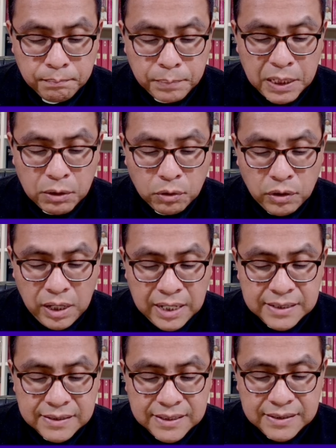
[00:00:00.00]
Pero al
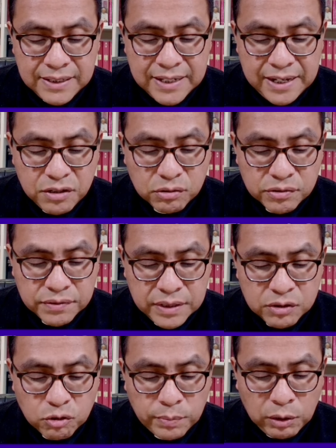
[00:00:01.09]
insistir a ellos
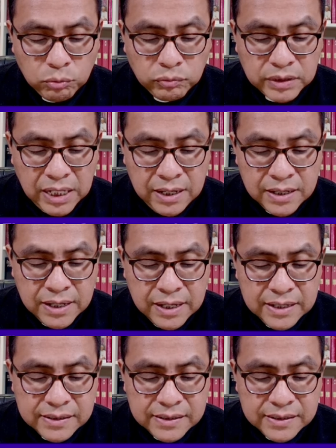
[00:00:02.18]
en su pregunta,